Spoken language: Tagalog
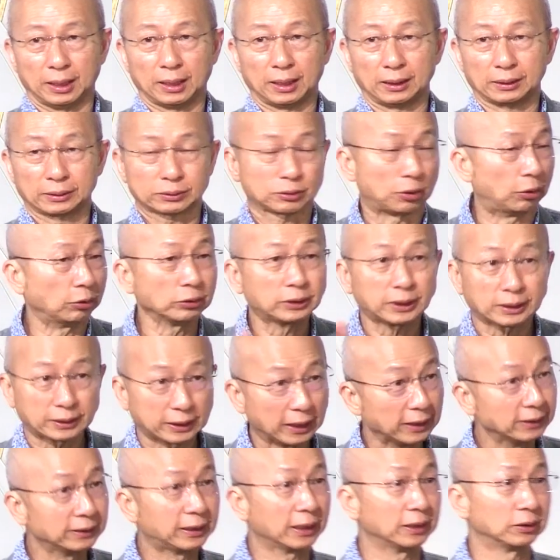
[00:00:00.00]
So
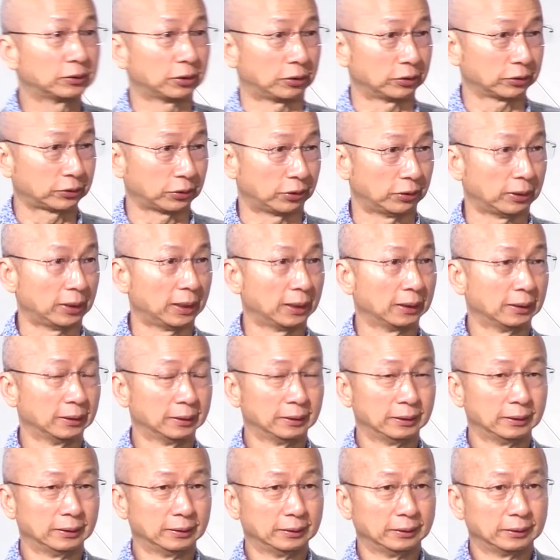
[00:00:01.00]
uh, simula
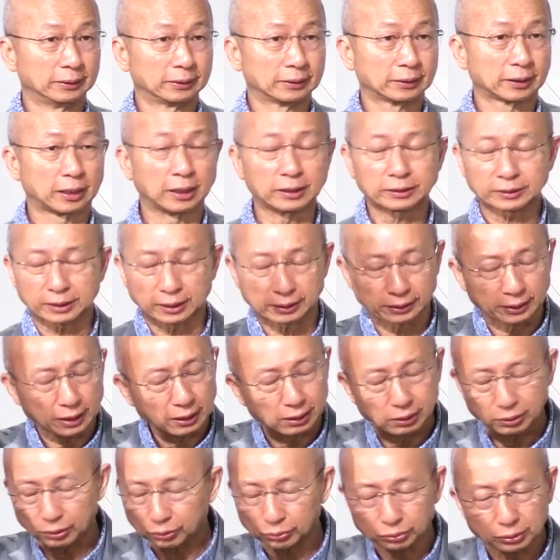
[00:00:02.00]
ng sinabi ng
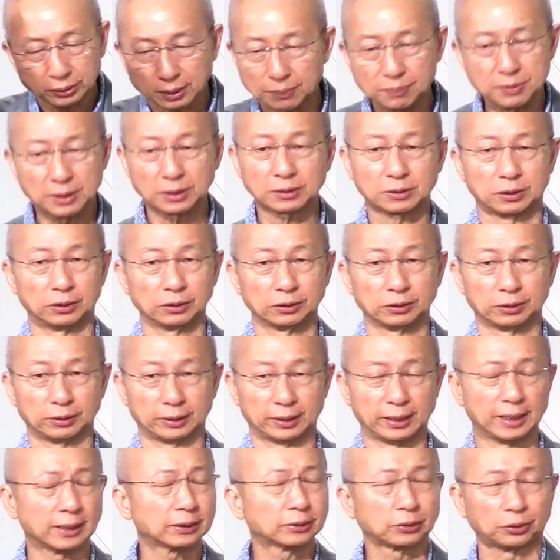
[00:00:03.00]
Panginoon kung paano
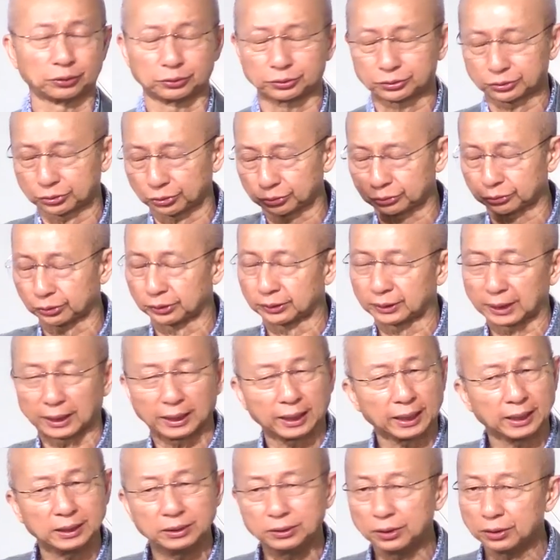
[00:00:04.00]
nila gawin ang
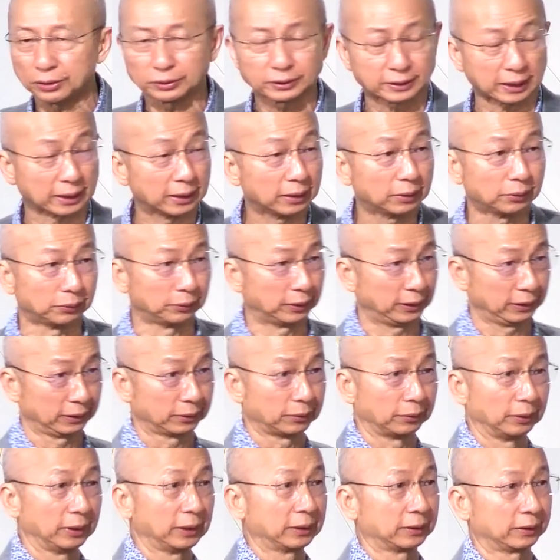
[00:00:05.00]
paghahandog
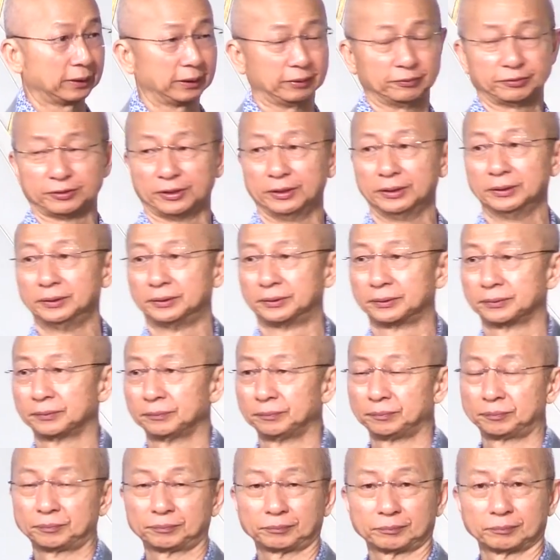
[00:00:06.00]
sa para sa
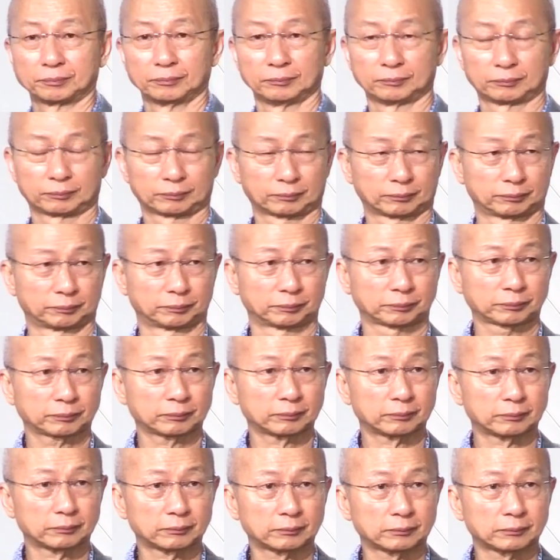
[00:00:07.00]
panglinis ng
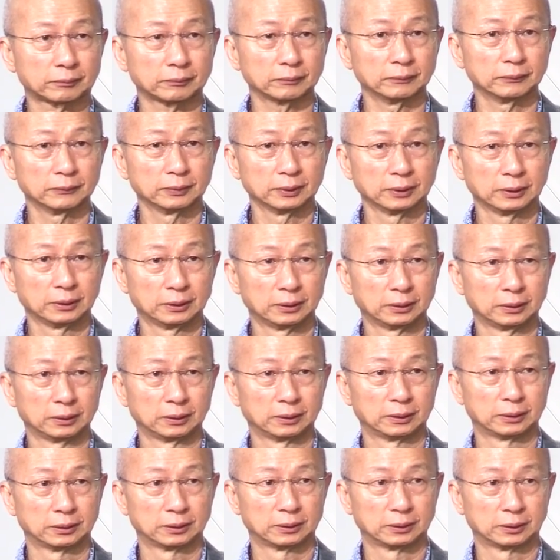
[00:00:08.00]
ng
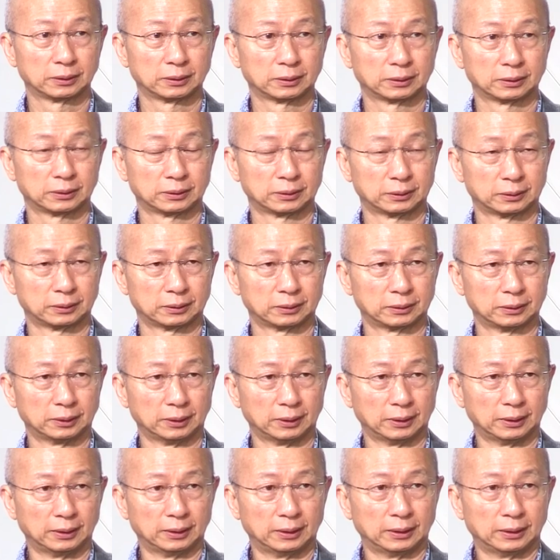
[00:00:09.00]
kasalanan,
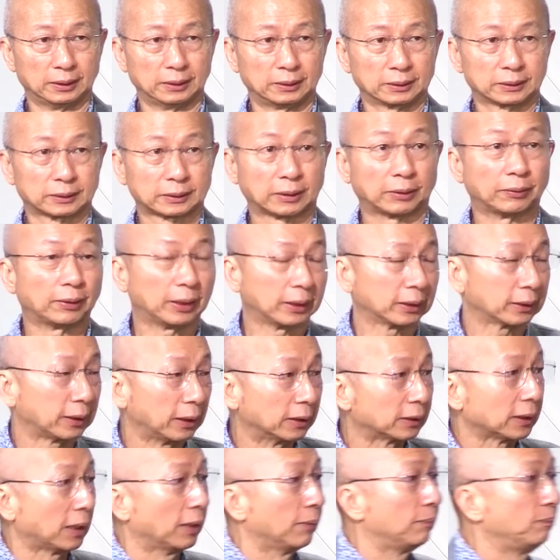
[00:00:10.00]
ito ay
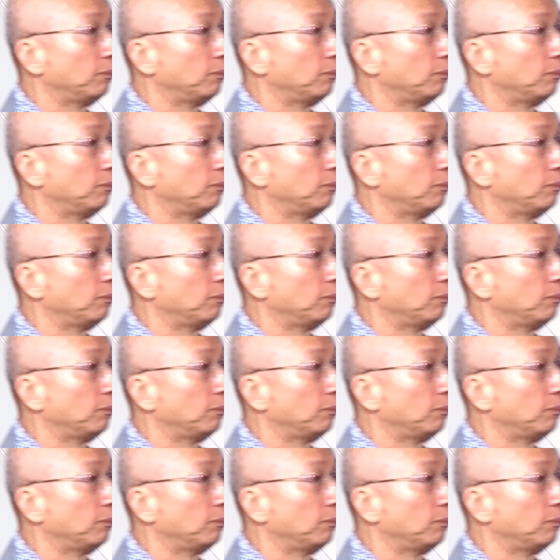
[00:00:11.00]
para